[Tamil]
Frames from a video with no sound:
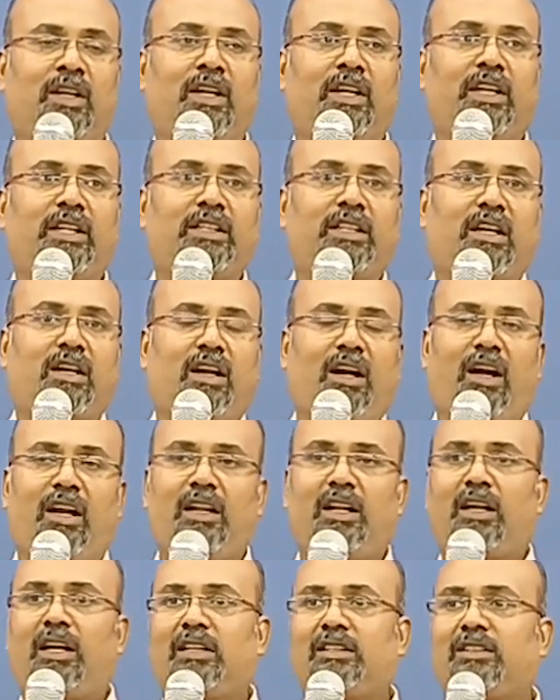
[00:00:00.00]
இந்த கால
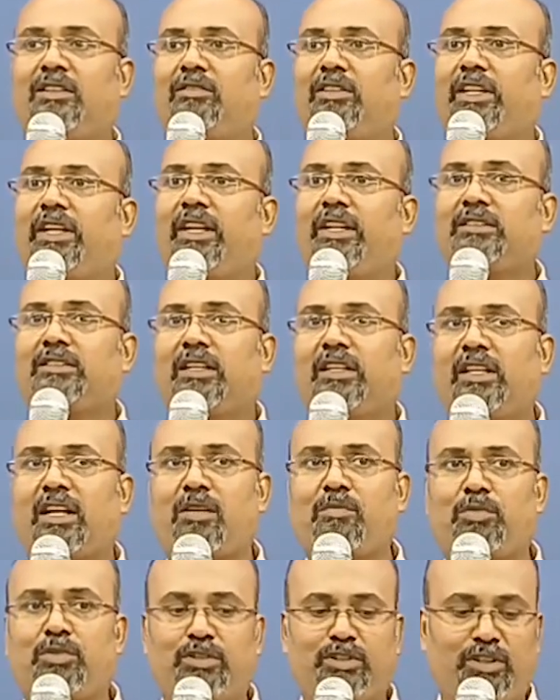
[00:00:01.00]
அட்டவணையை
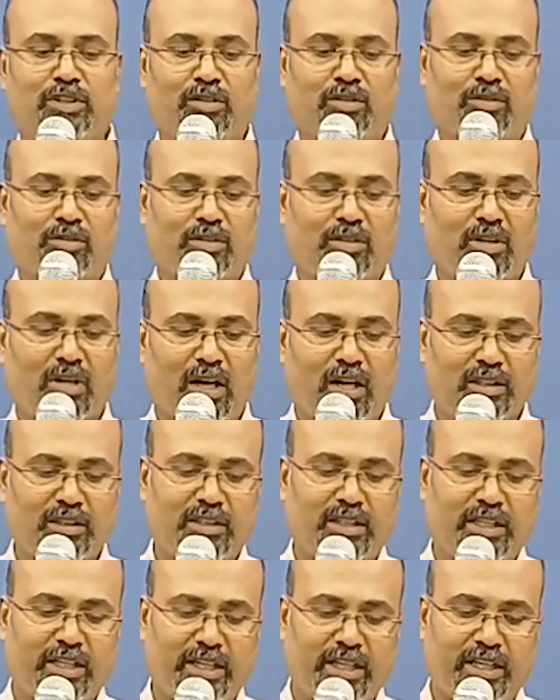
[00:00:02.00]
சரியாக புரிஞ்சுக்கணும் காட்
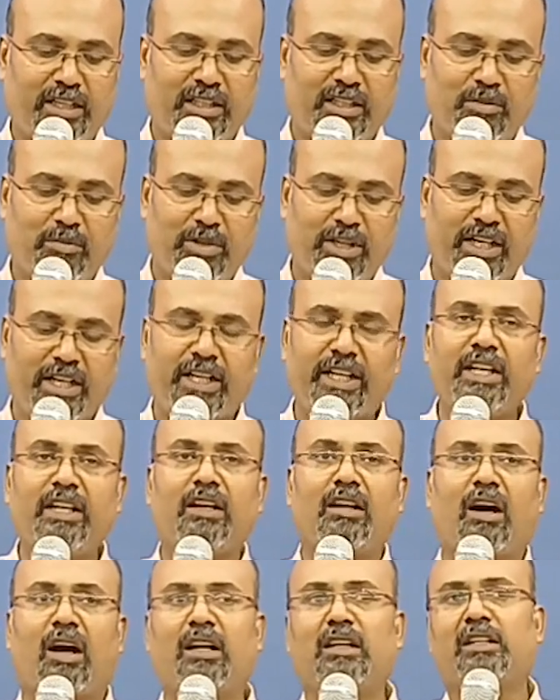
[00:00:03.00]
கிரியேட் இந்த பிகினிங்
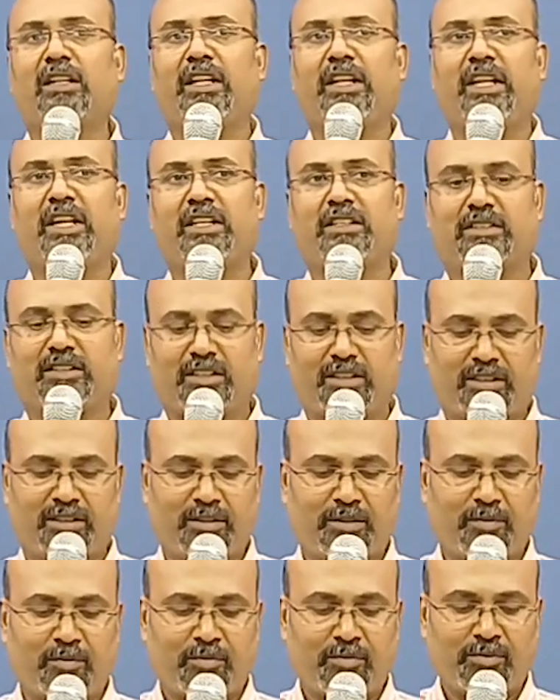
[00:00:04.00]
காட் கிரியேட்டட்
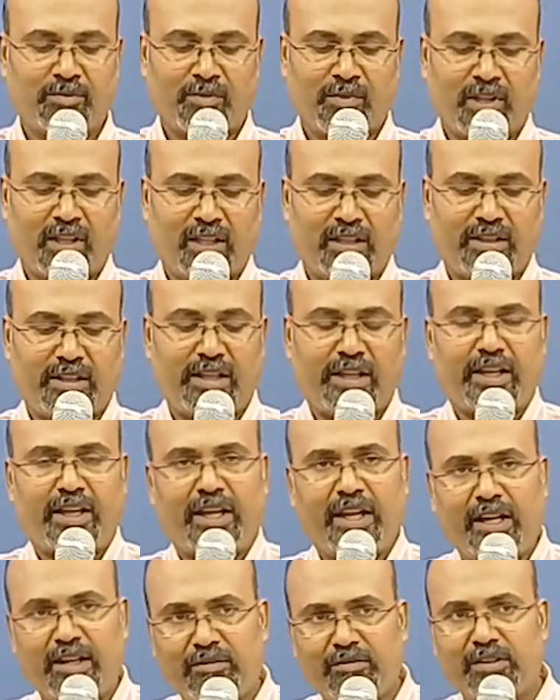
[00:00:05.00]
த
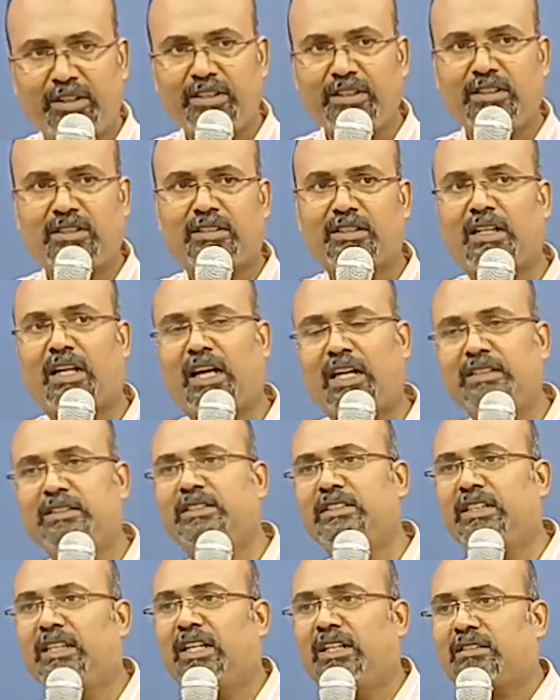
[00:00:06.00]
ஹெவன்ஸ் அண்ட்
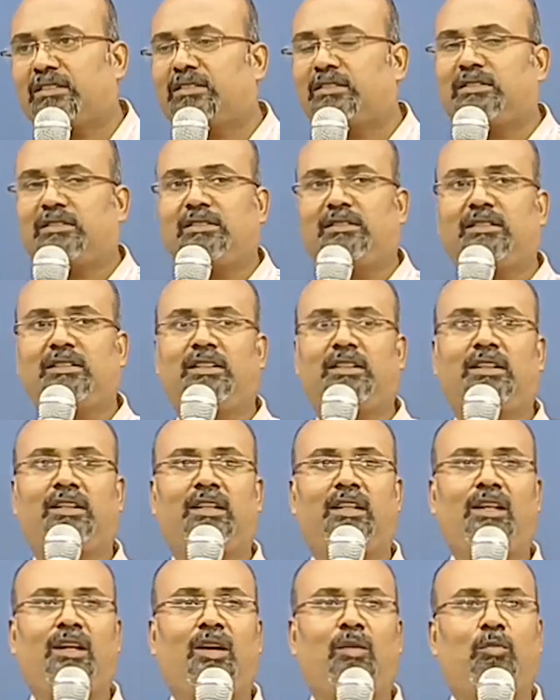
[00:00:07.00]
தி எர்த்
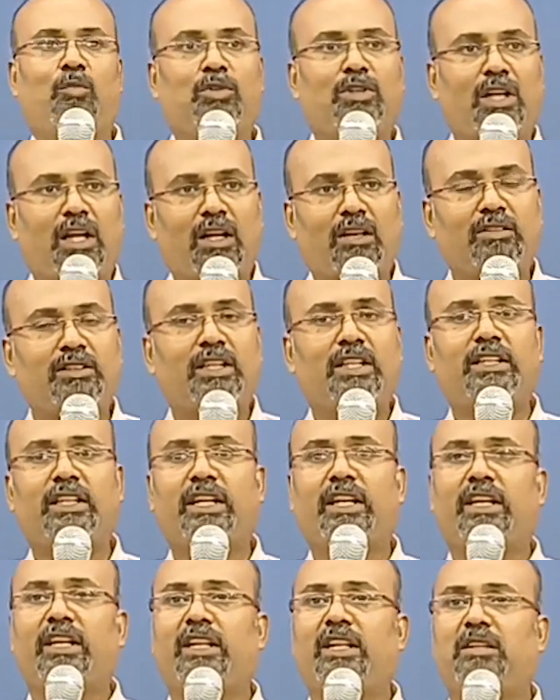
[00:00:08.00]
முதலாவது எதை
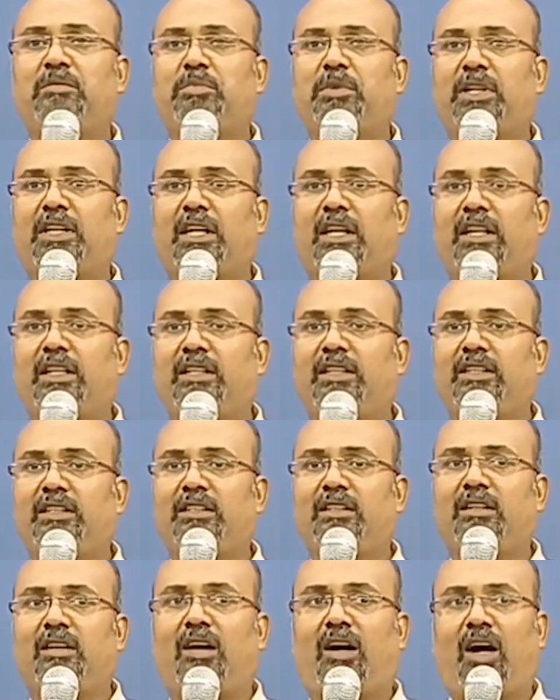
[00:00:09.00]
கிரியேட் பண்ணுறாரு
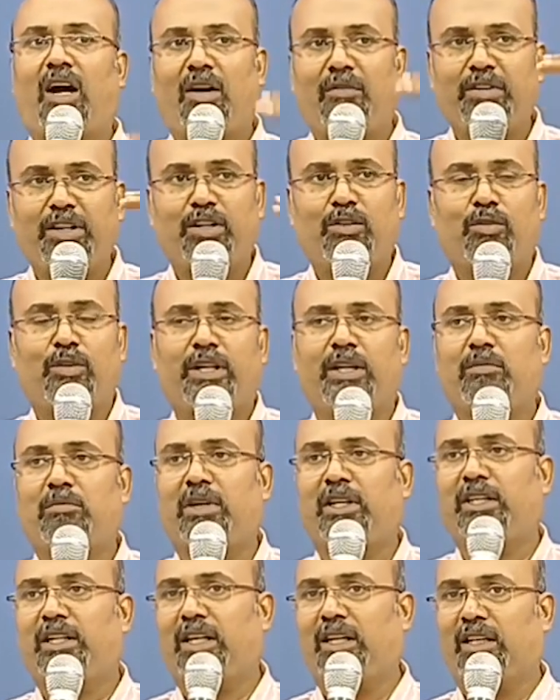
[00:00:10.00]
ஆவிக்குரிய
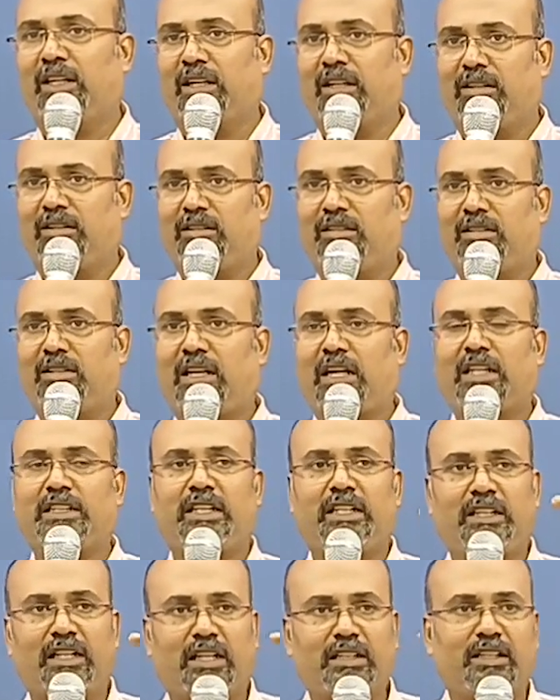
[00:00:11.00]
மண்டலங்கள் அதை
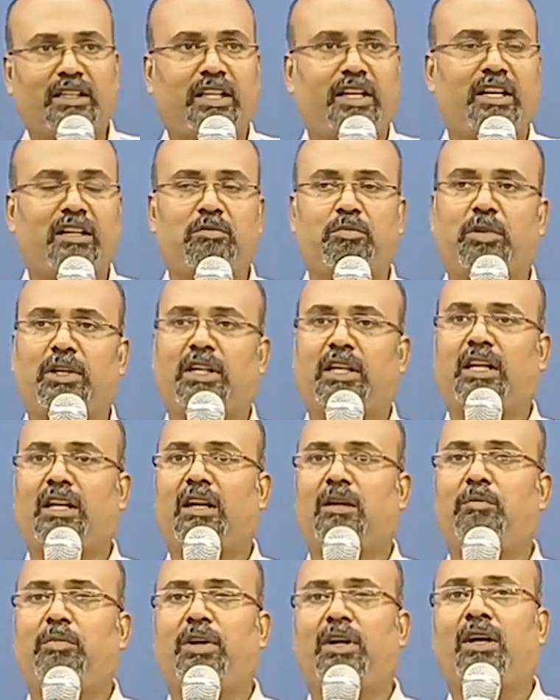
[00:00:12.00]
தான் கிரியேட் பண்ணுறாரு
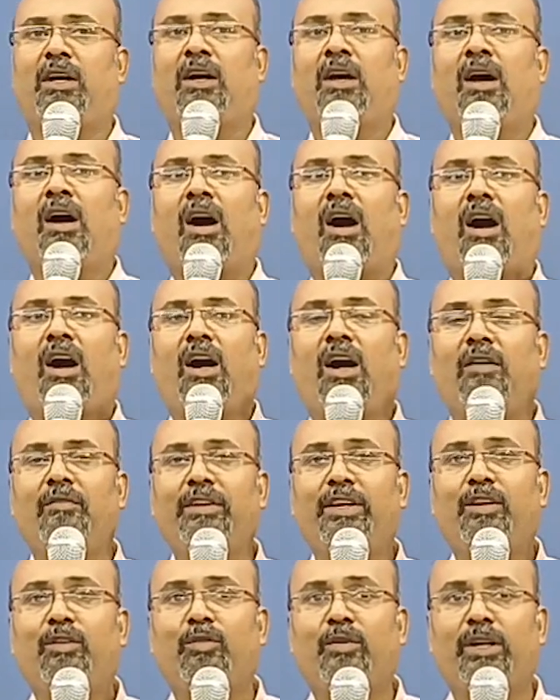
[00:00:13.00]
அப்போ
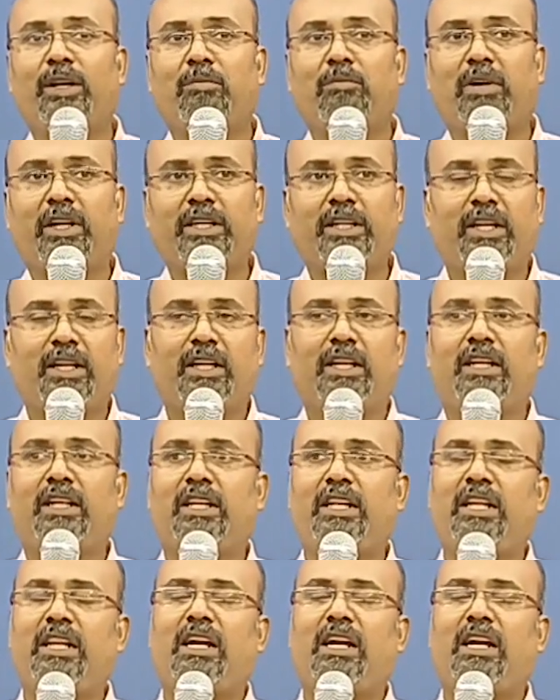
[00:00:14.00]
ஆவிக்குரிய மண்டலங்களிலே